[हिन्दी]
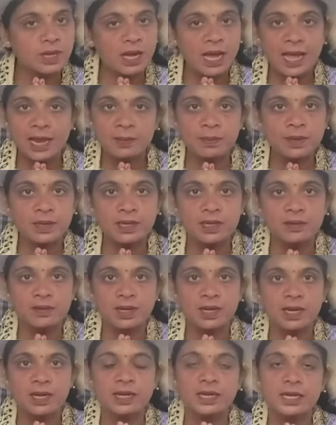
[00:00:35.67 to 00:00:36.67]
हेल्प करने
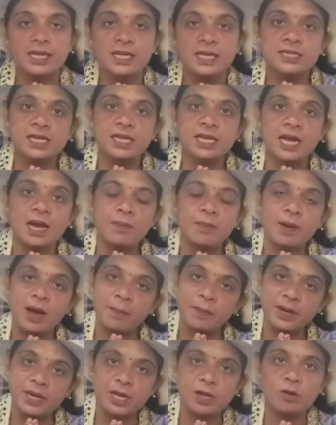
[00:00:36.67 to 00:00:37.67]
वाला है इसलिए आप
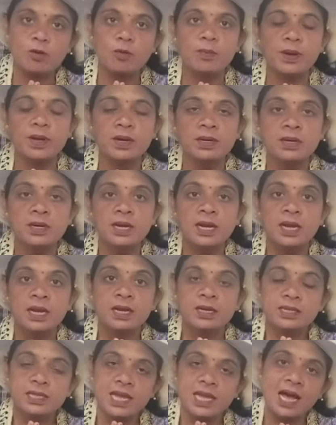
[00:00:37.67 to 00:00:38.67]
अपने ऊपर
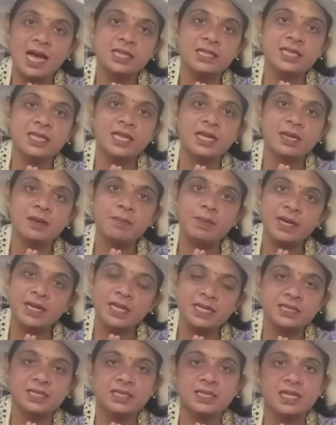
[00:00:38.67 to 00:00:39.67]
ध्यान दे के
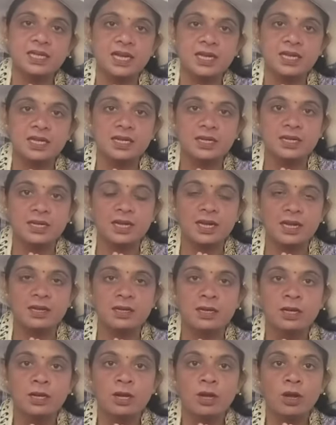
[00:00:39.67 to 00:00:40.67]
बढ़िया से तैयारी करके आए
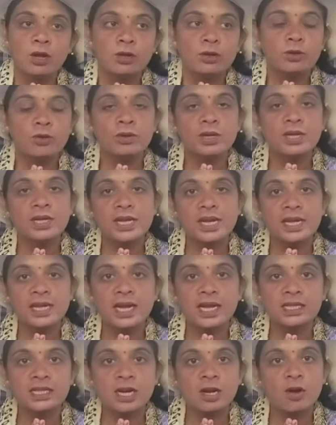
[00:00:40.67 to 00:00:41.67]
क्योंकि ये
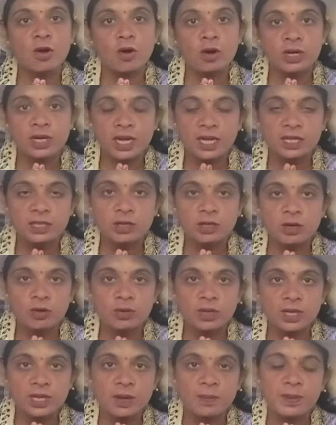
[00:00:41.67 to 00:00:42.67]
यात्रा और
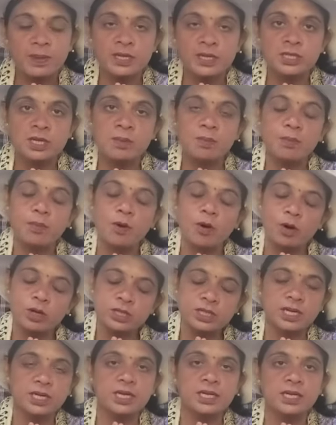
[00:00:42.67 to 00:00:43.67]
यात्राओं की अपेक्षा
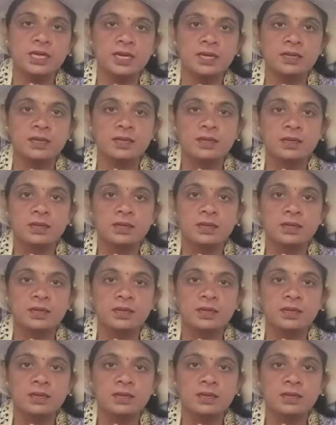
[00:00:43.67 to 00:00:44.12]
बहुत कठिन है